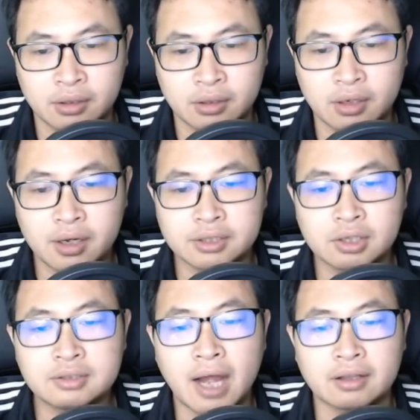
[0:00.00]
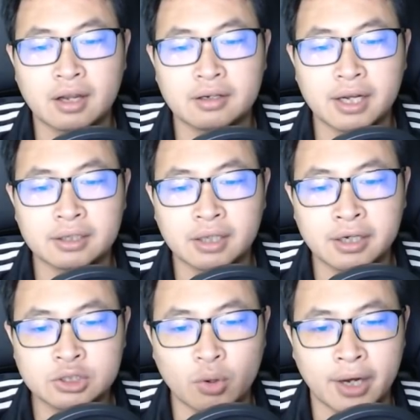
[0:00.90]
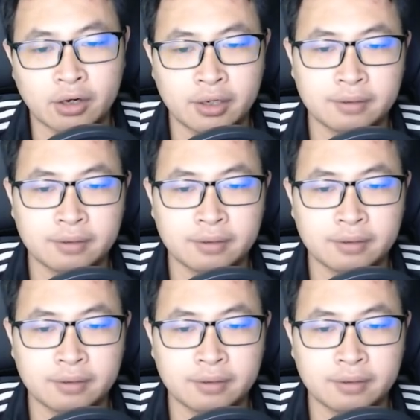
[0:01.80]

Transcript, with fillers: đợi sứ giả thần đình tới rồi hãy nói.